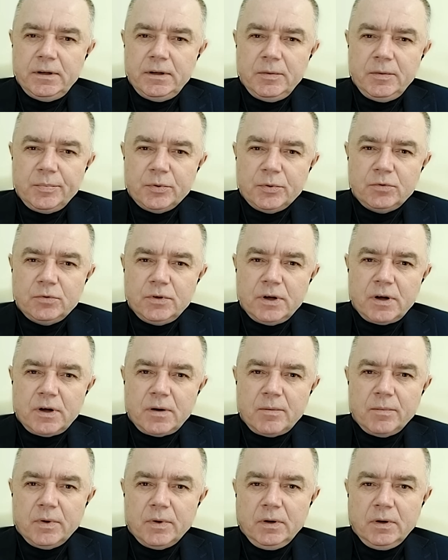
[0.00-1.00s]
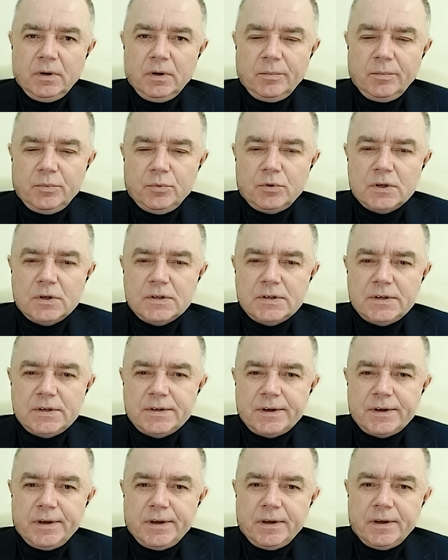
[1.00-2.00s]
линии по ударам а, по
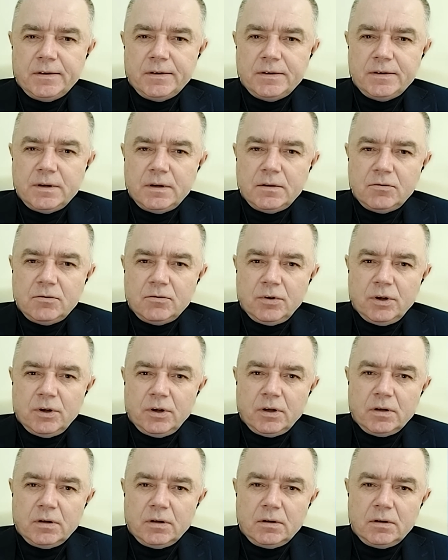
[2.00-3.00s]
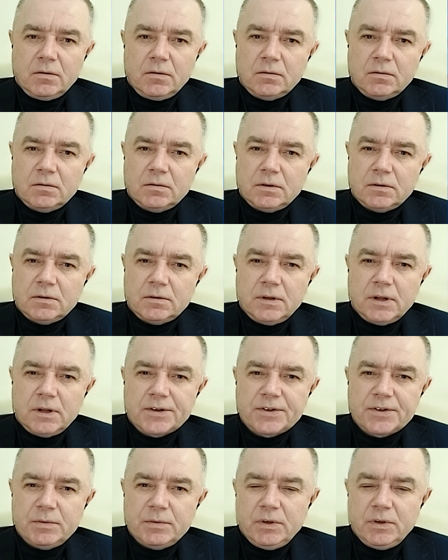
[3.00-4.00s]
российской территории э, э,
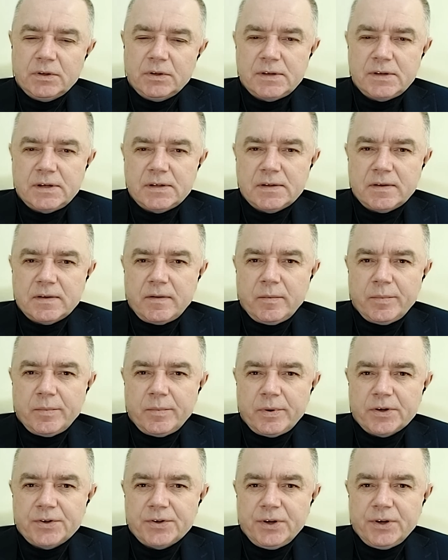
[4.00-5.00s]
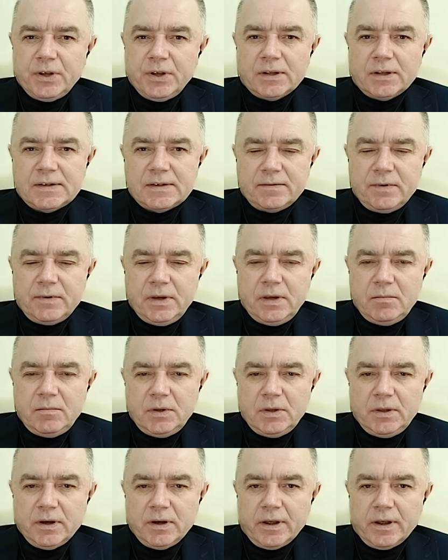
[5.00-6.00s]
нашими средствами поражения.
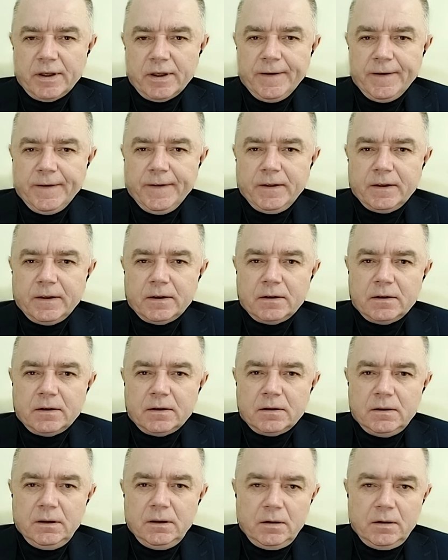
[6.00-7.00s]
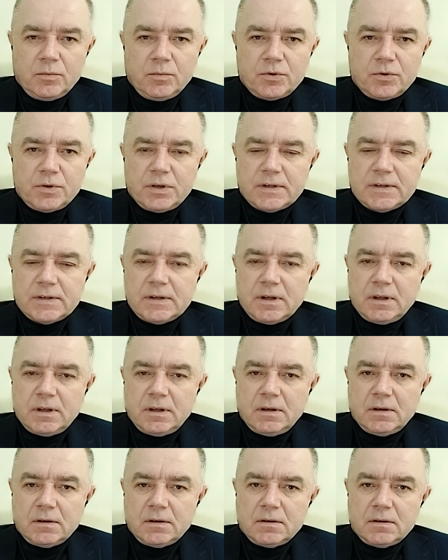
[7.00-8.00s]
Своими – да. А, их можно,
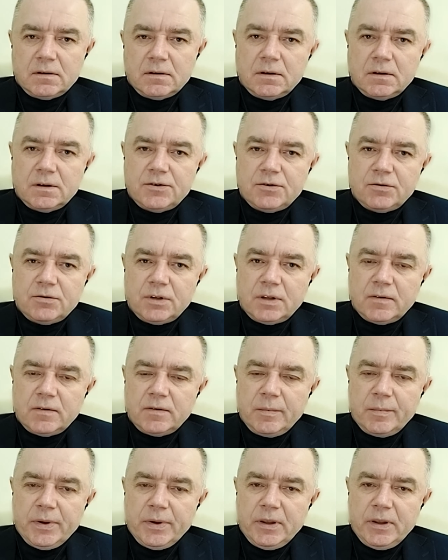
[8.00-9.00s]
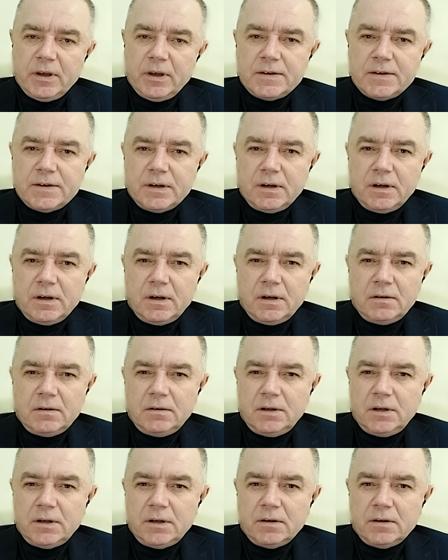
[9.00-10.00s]
кстати, насчет этого понять. А
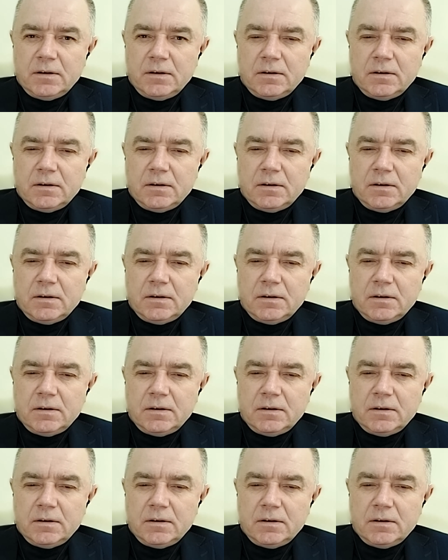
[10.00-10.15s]
на,